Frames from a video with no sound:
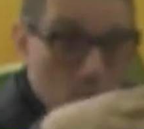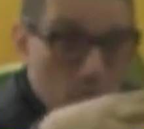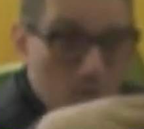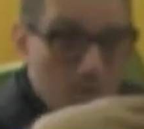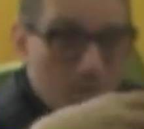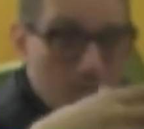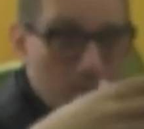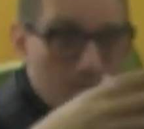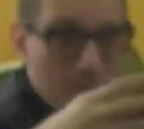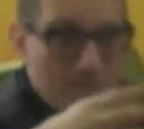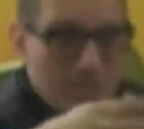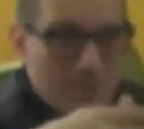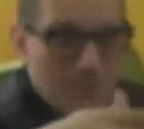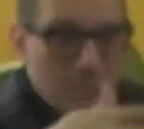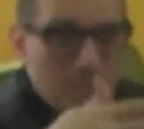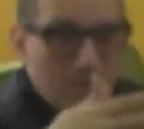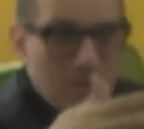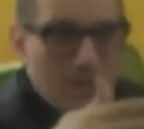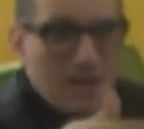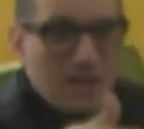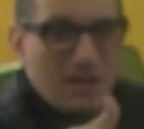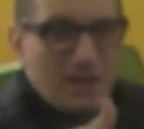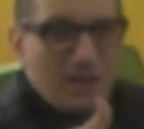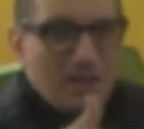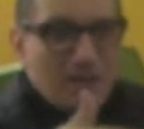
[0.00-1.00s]
اللي
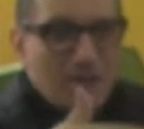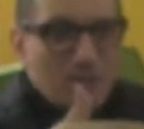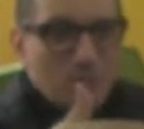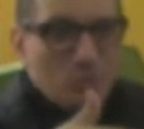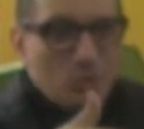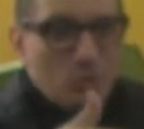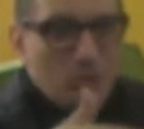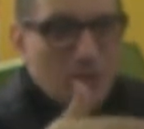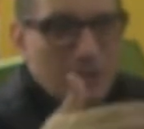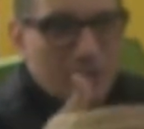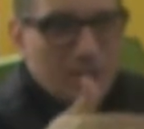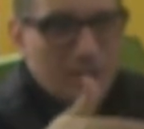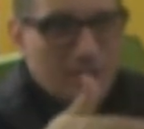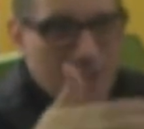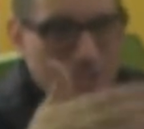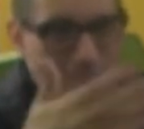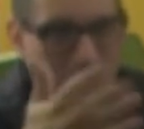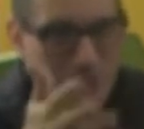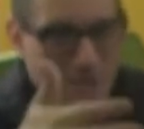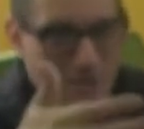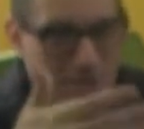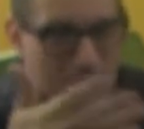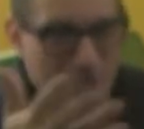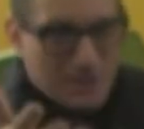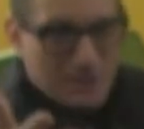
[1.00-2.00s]
سميناها المحيط
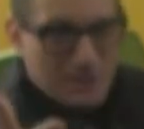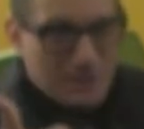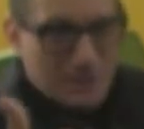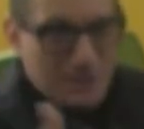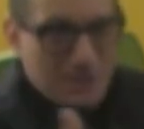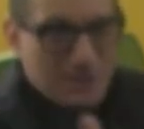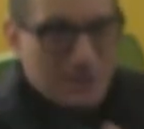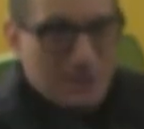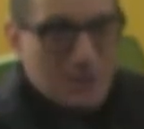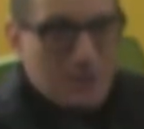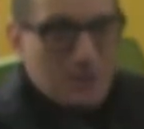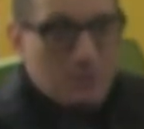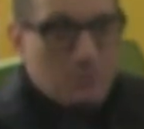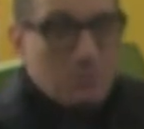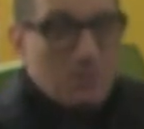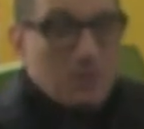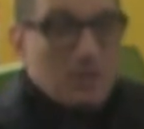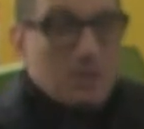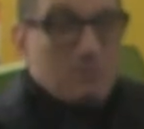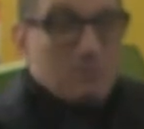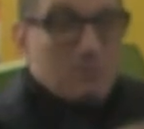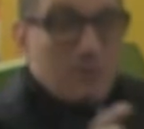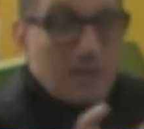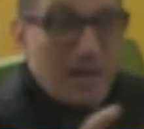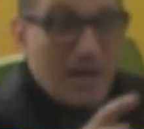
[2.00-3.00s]
الازرق
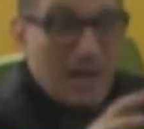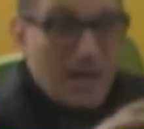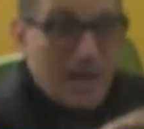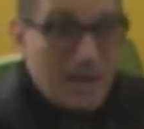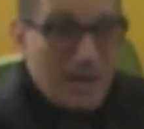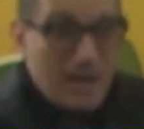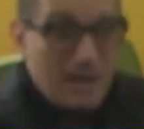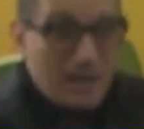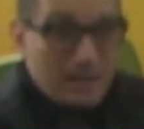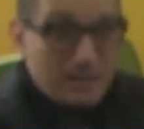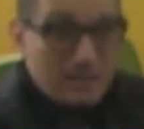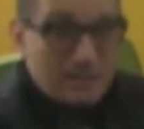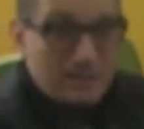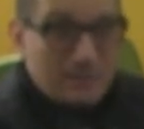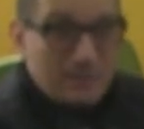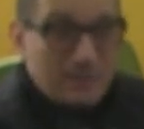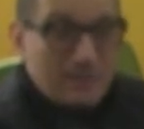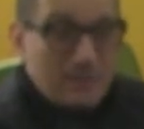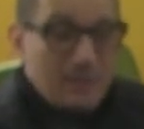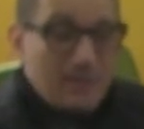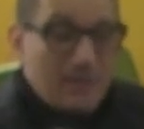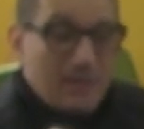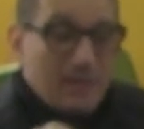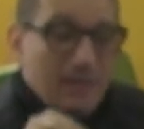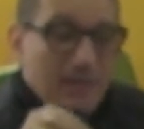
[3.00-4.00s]
من ابداعات
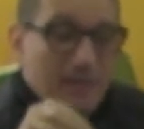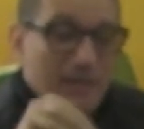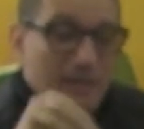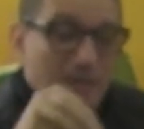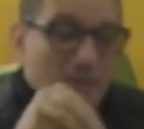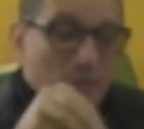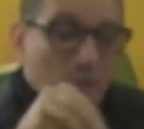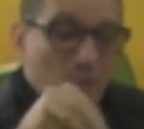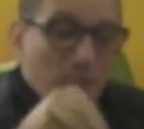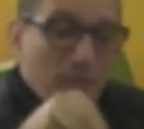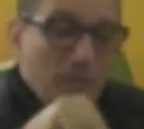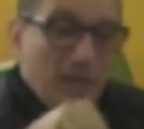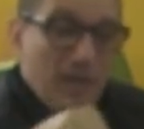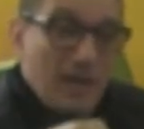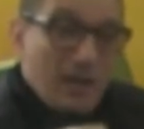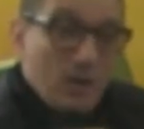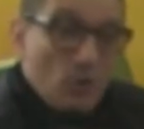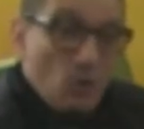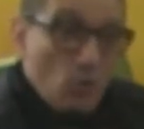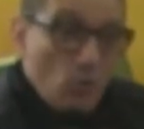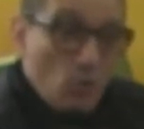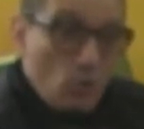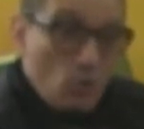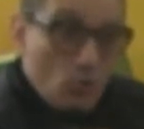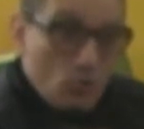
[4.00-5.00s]
وفيها
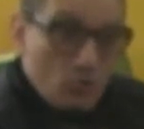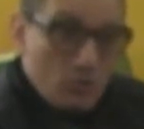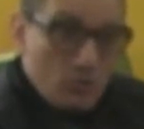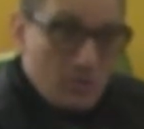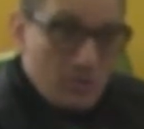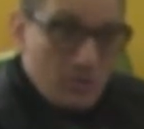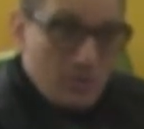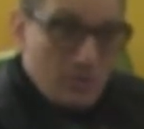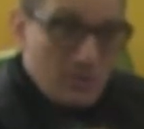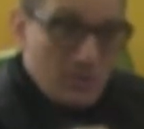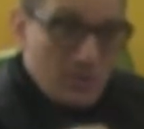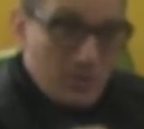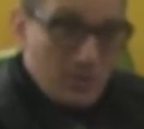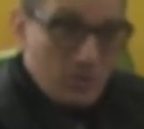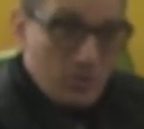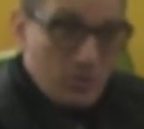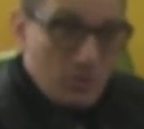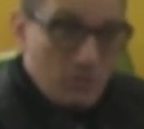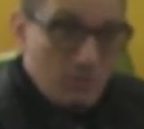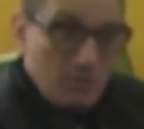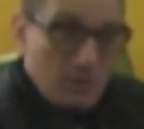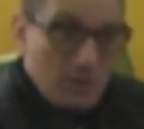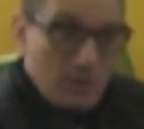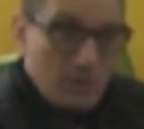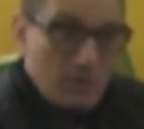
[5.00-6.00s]
لو كوست ستراكشر
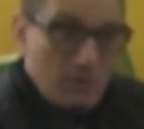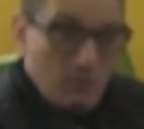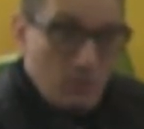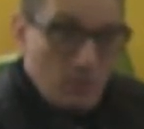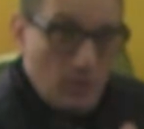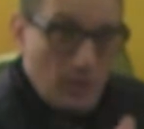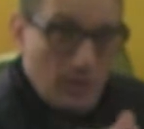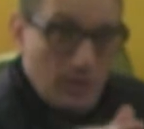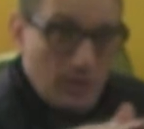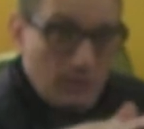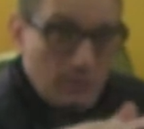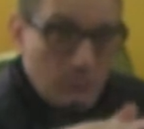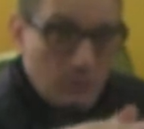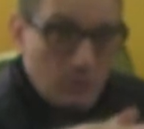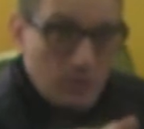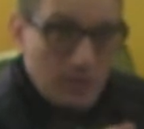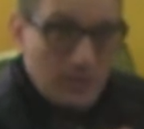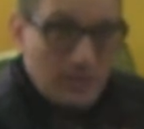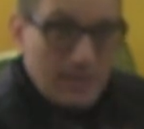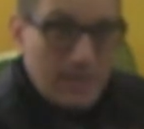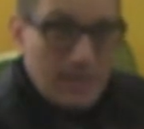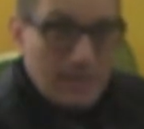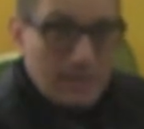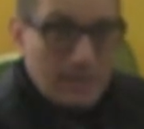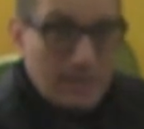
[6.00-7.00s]
بنقدر نعمله يعني بنيه
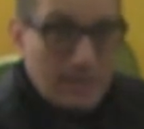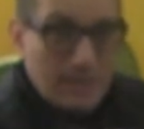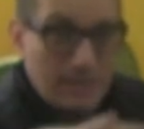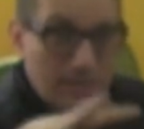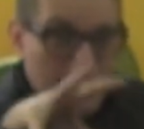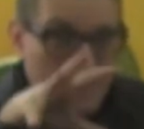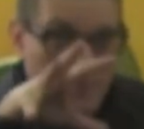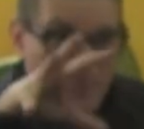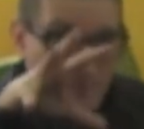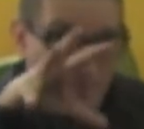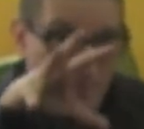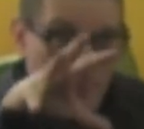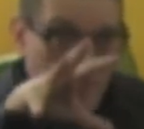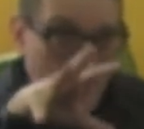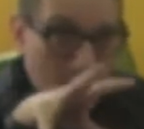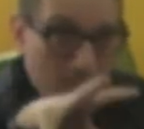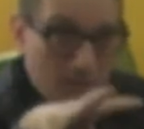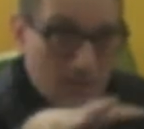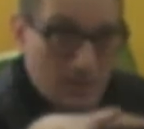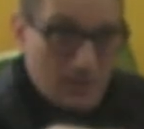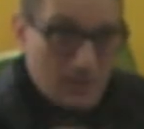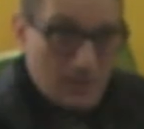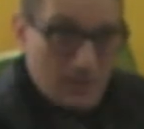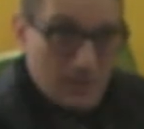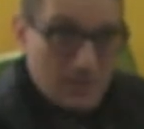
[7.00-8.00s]
تحتيه
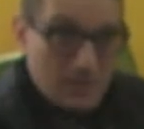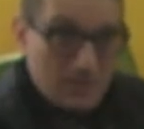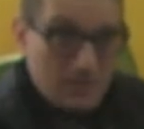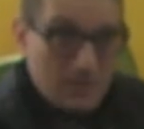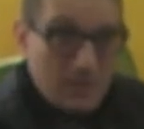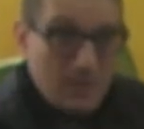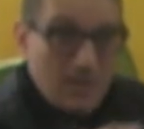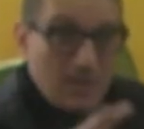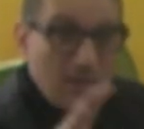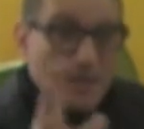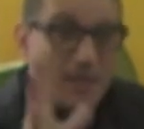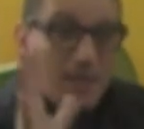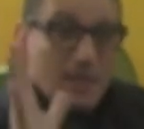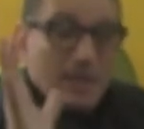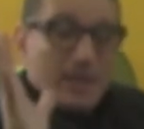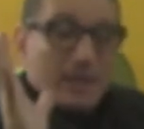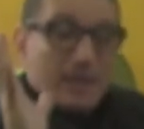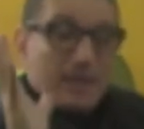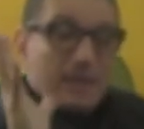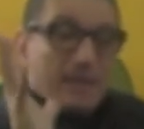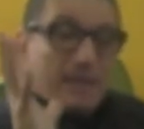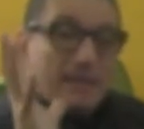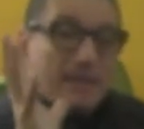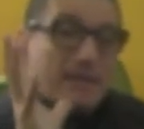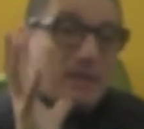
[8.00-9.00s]
رخيصه
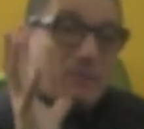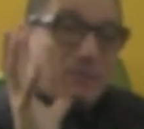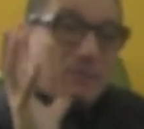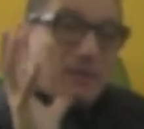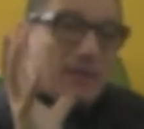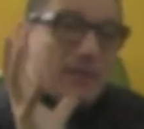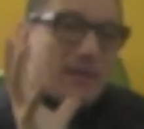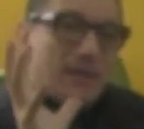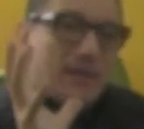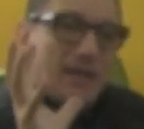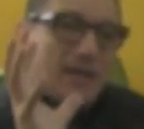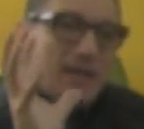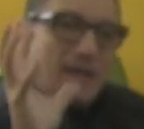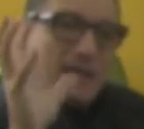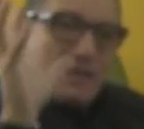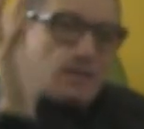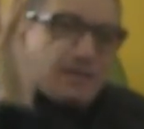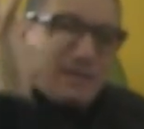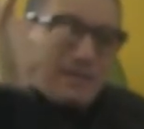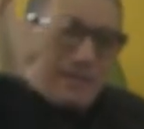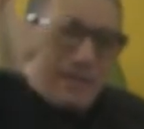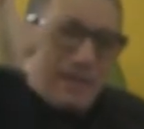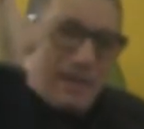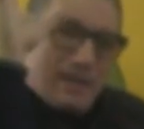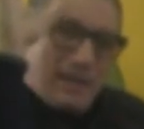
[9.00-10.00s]
اللي نقدر من خلالها
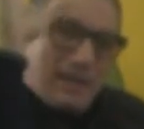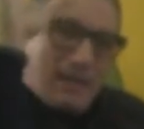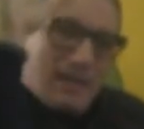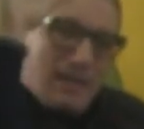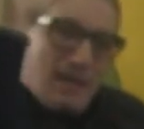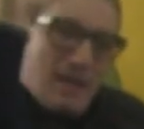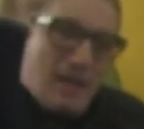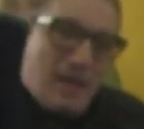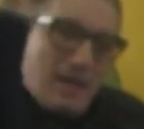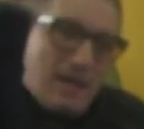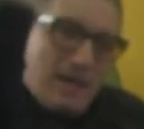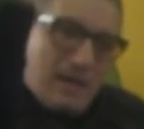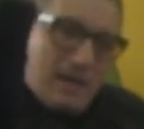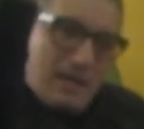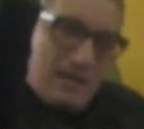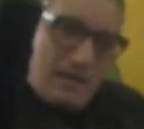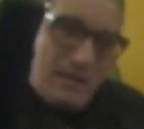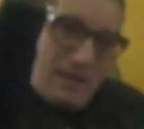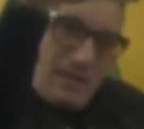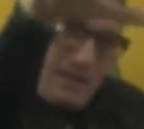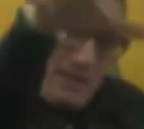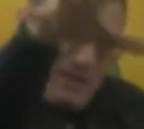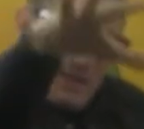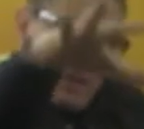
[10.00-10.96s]
نستغل هاي